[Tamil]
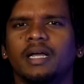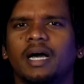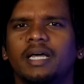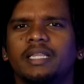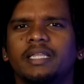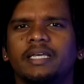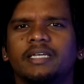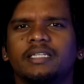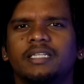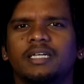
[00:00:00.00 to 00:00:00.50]

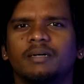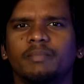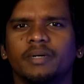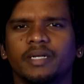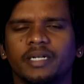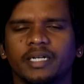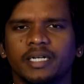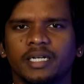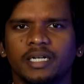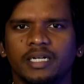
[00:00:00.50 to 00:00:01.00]
அதுக்கேற்ற
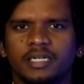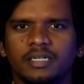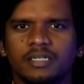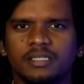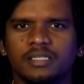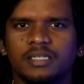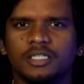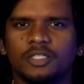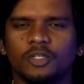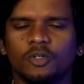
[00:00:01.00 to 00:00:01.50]
மாதிரி
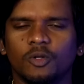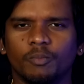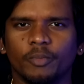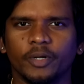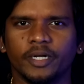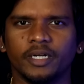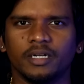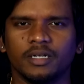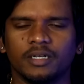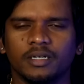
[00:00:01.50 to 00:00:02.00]
டிஸ்கஷனும்
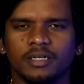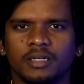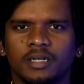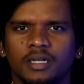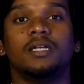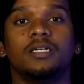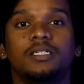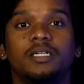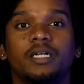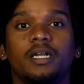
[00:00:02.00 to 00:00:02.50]
போயிட்டுருக்கு
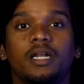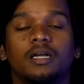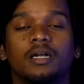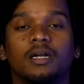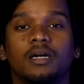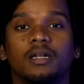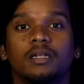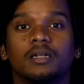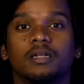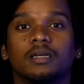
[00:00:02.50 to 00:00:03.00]

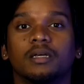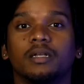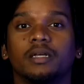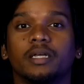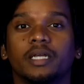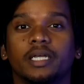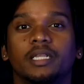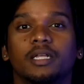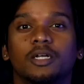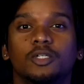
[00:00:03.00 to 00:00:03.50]
ஸ்ரீலங்காவில் இருக்கிற
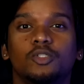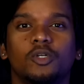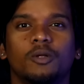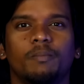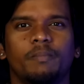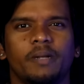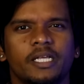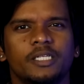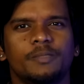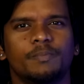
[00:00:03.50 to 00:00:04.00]
ஏதாச்சும் ஒரு
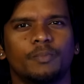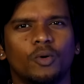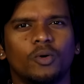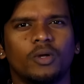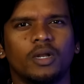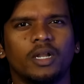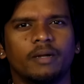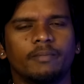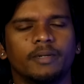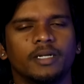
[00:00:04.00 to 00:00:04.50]
பிளேஸ்
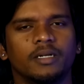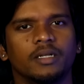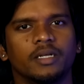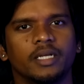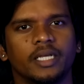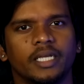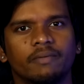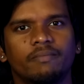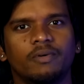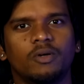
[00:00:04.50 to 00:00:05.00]
போகலாம் அப்படின்னு
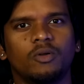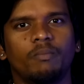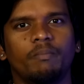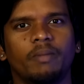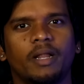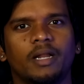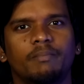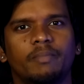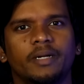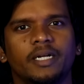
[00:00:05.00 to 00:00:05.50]
இவங்களும்
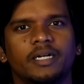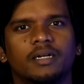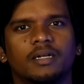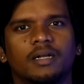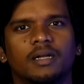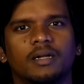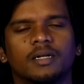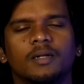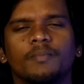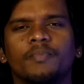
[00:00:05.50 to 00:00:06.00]
பிளான் பண்ணிட்டு
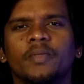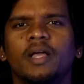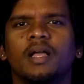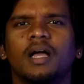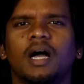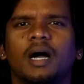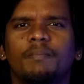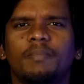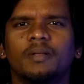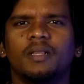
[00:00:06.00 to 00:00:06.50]
இருக்காங்க
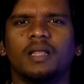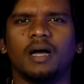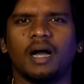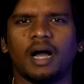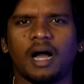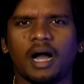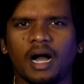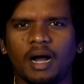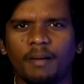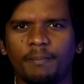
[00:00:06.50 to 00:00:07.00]
அப்போ தான்
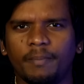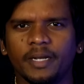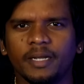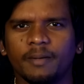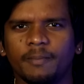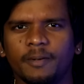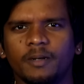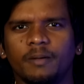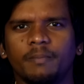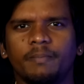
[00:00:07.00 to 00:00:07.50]
அப்படி
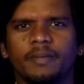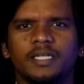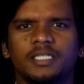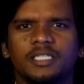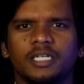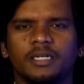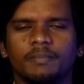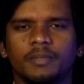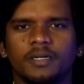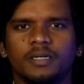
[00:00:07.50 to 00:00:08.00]
இப்படின்னு பேச்சு
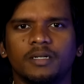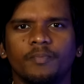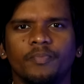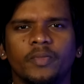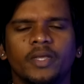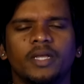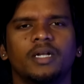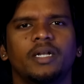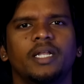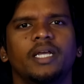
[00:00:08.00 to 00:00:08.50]
அடிப்பட்டு
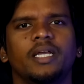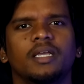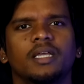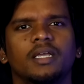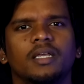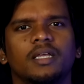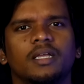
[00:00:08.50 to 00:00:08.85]
டேய்